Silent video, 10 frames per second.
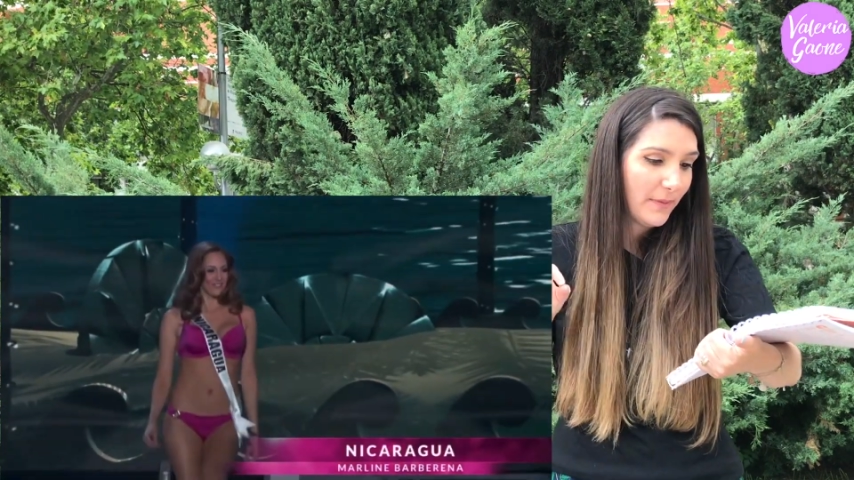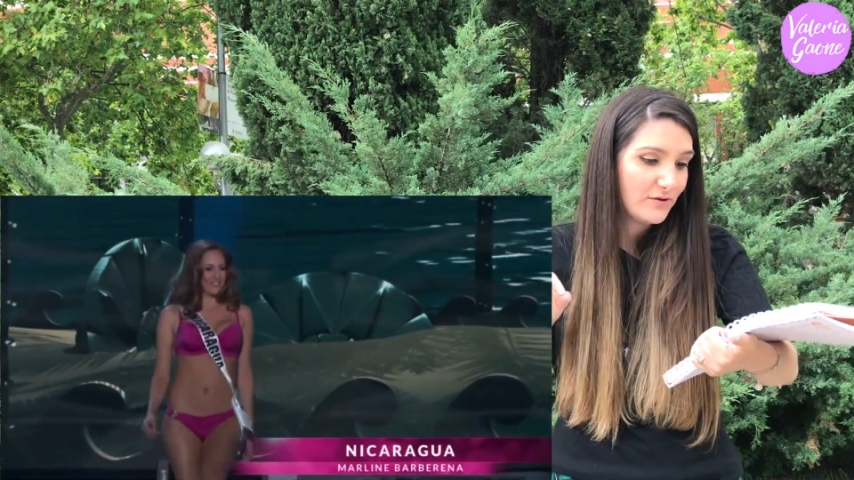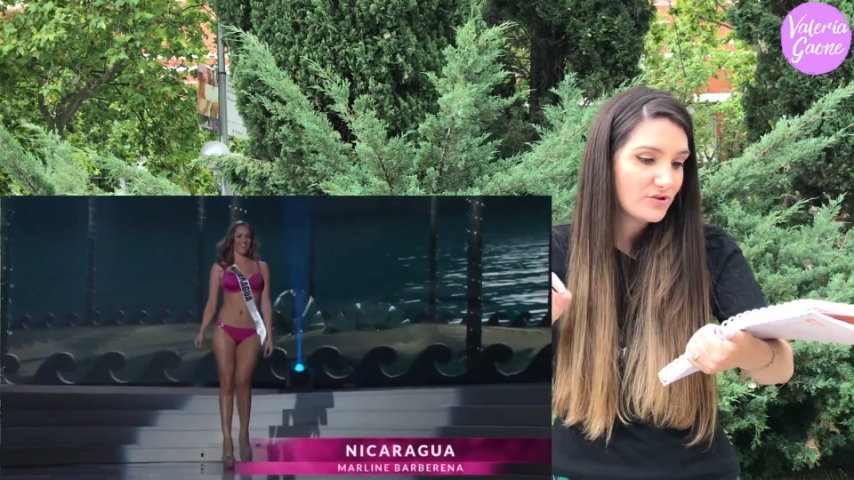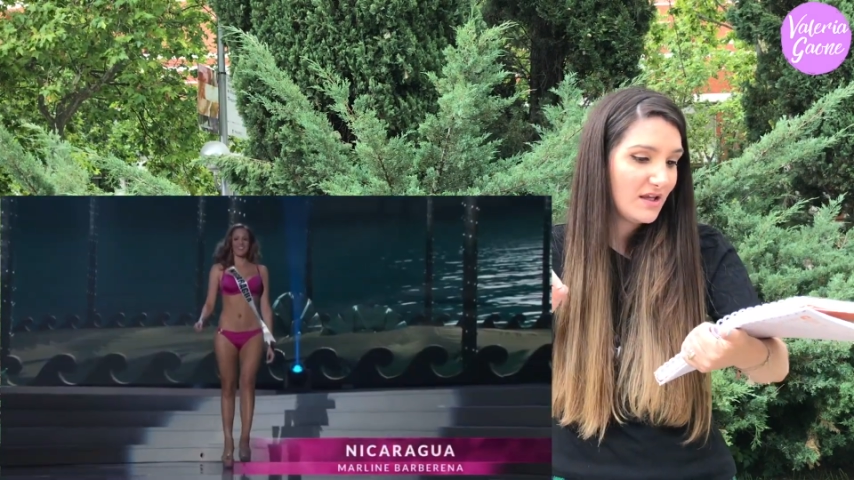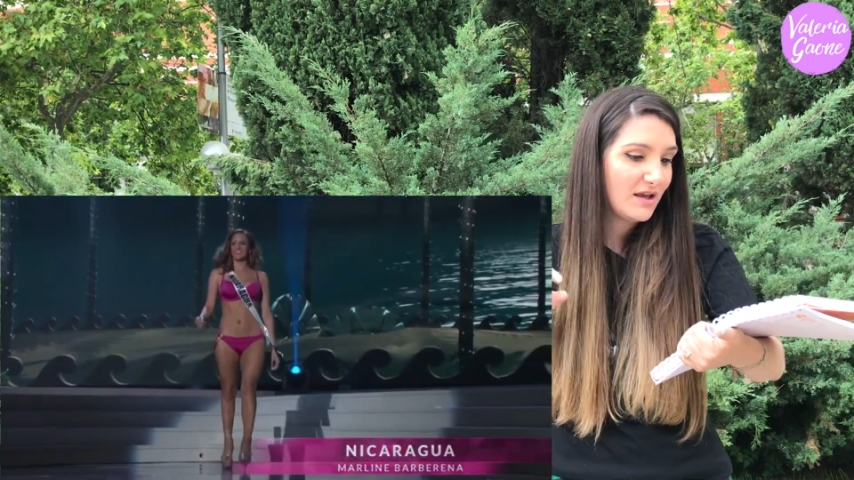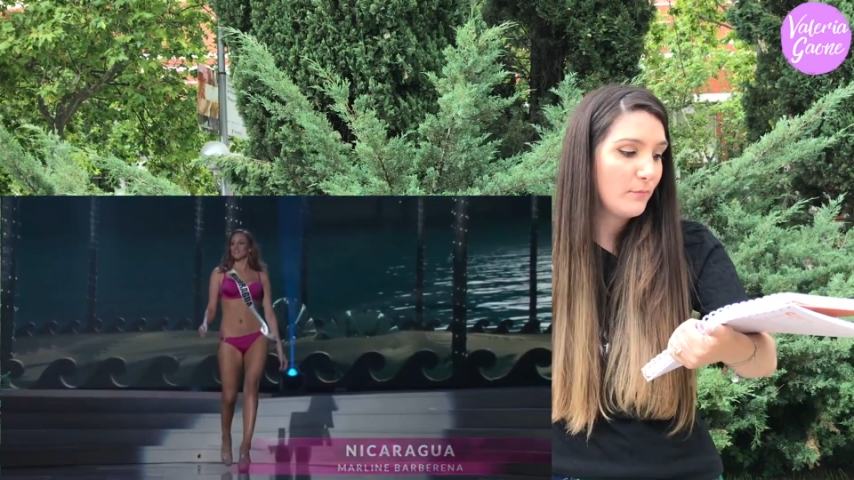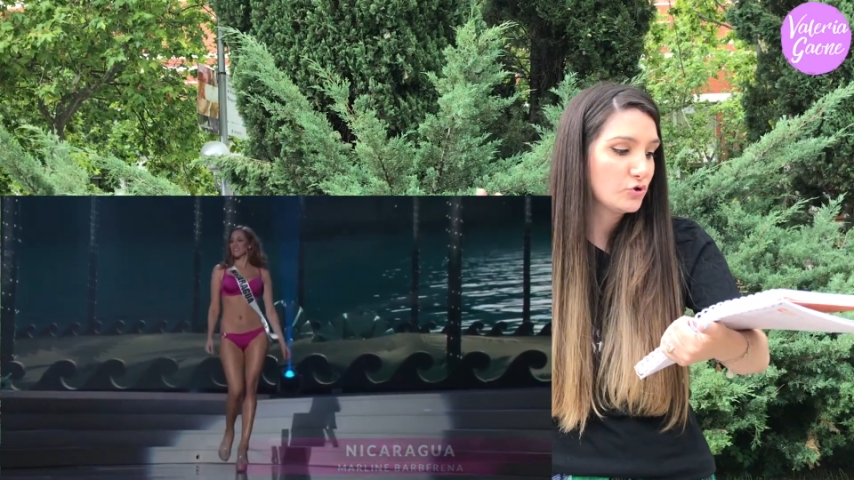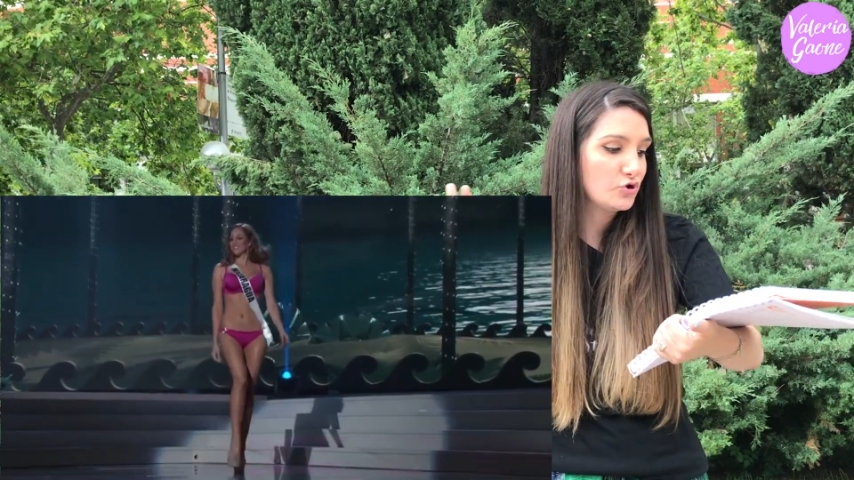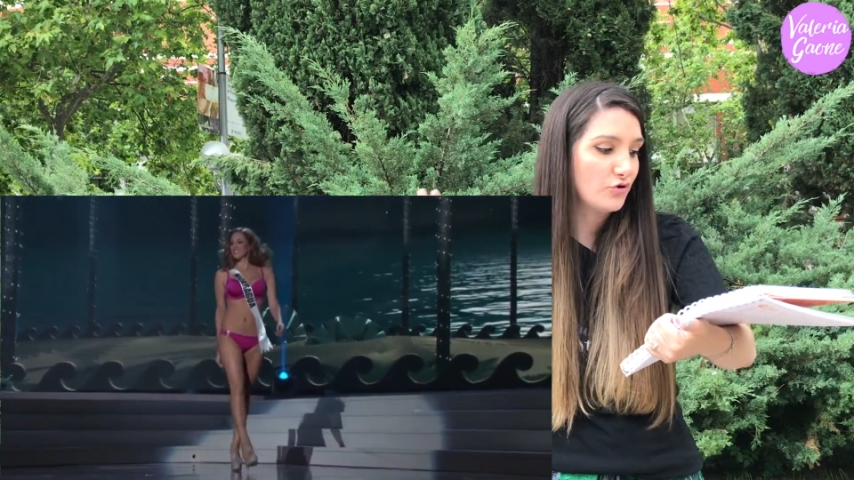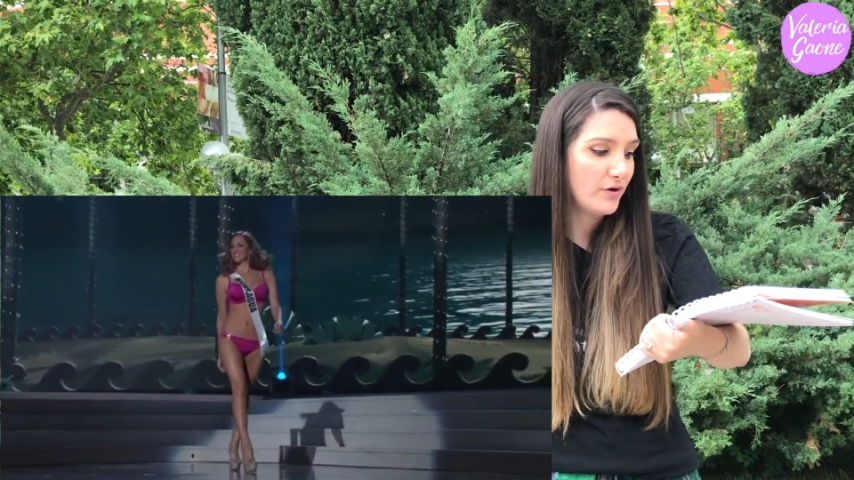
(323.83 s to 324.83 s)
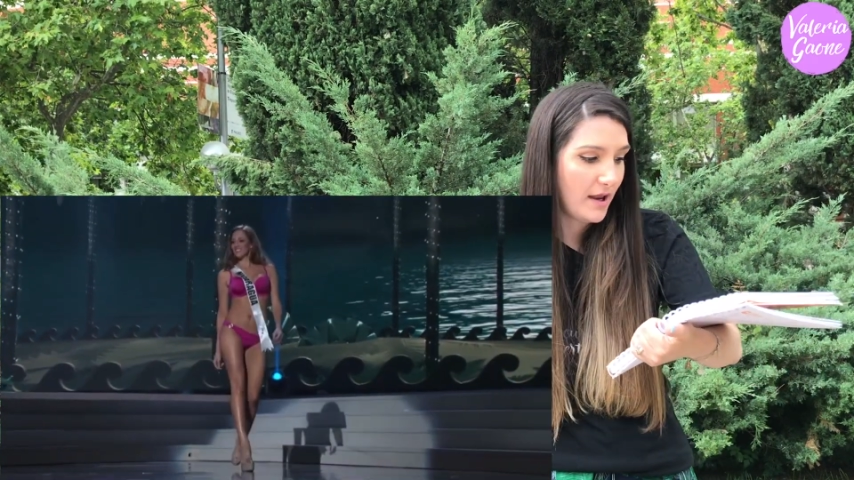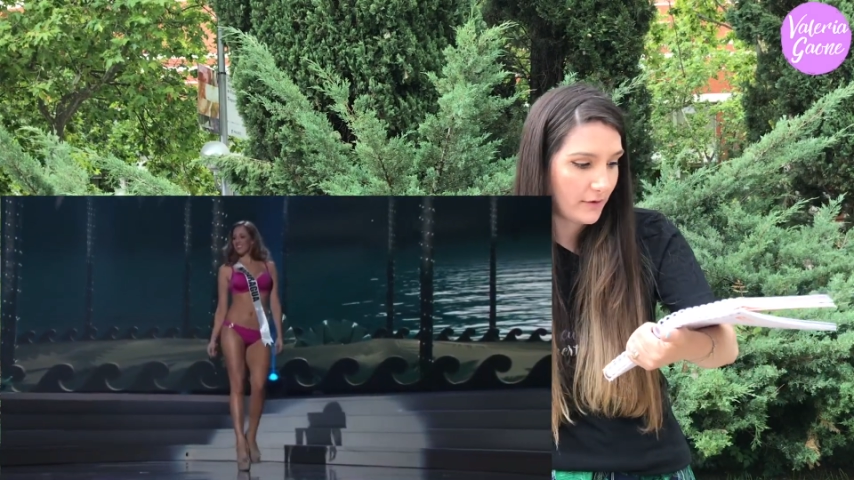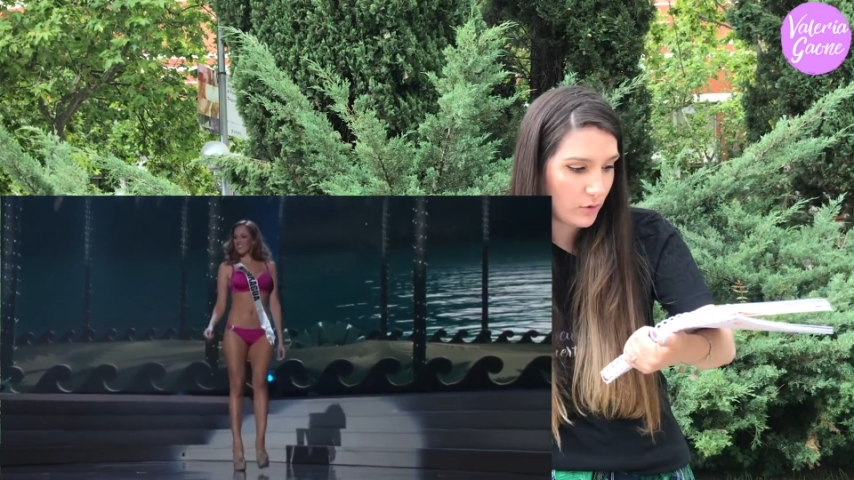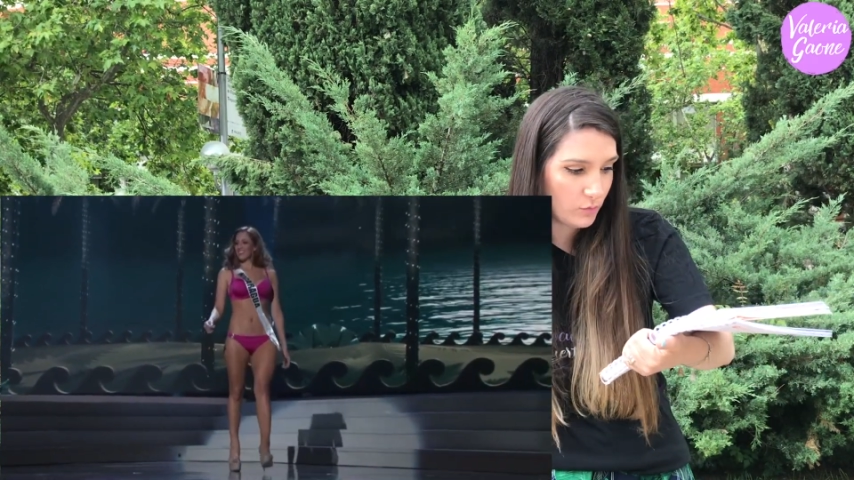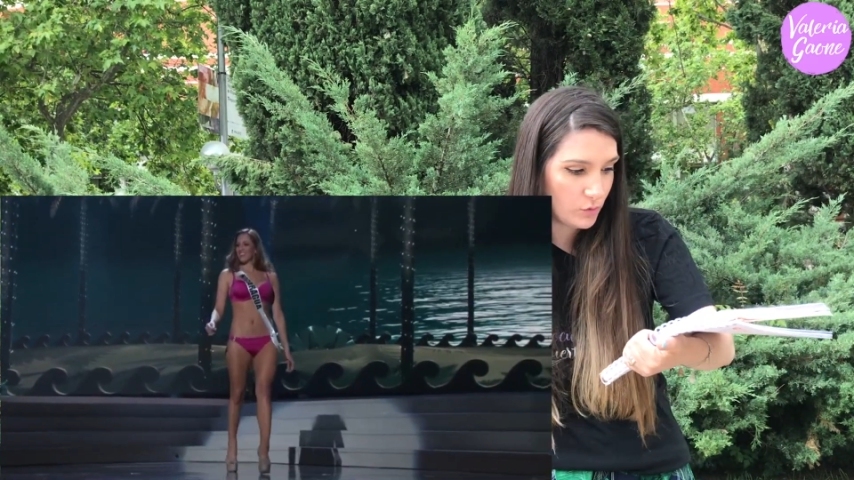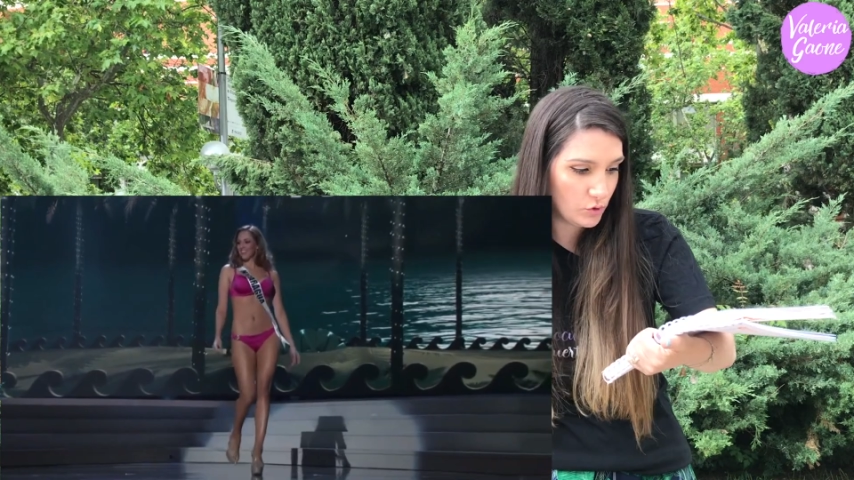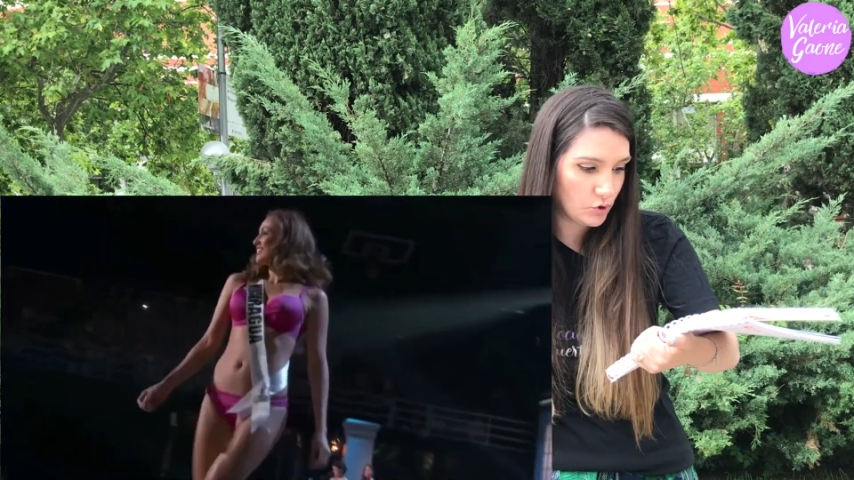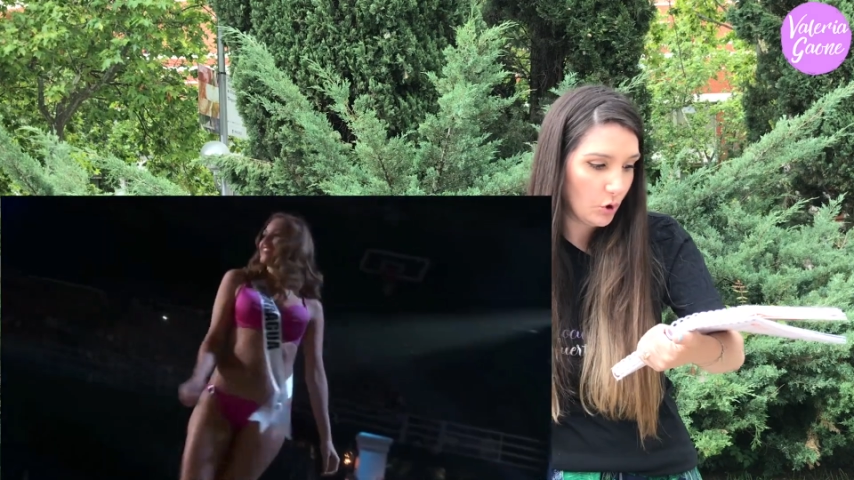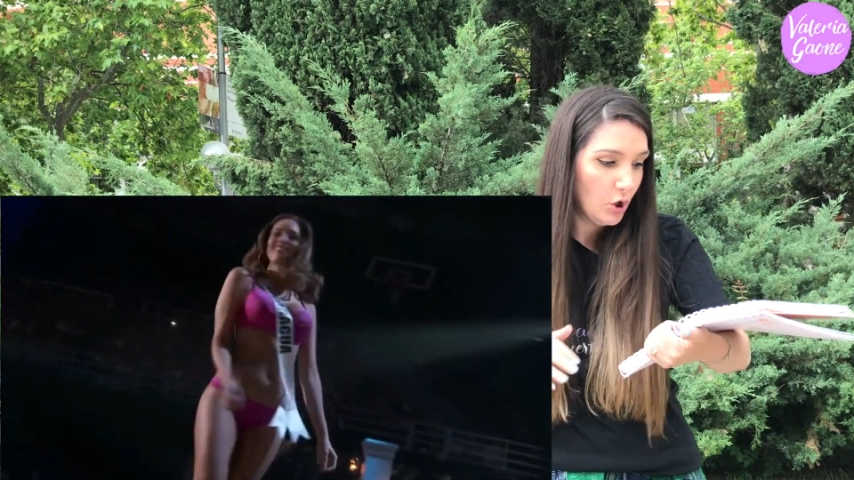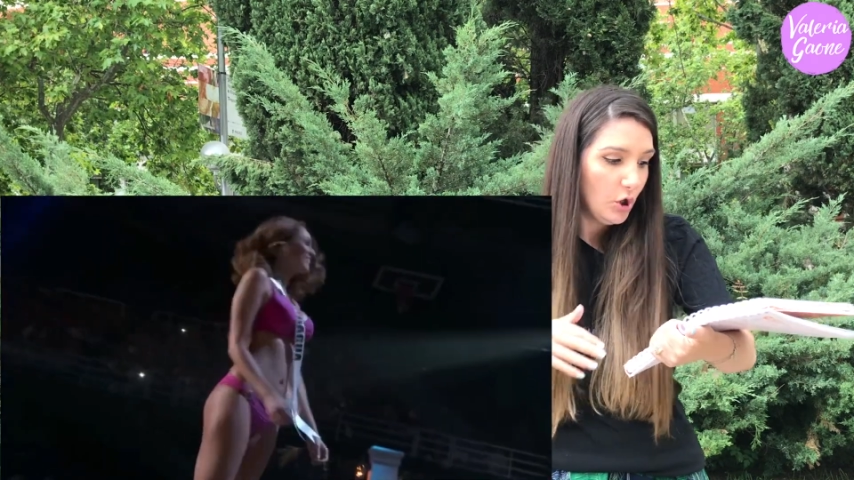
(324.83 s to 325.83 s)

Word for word: pero sin emocionarnos mucho.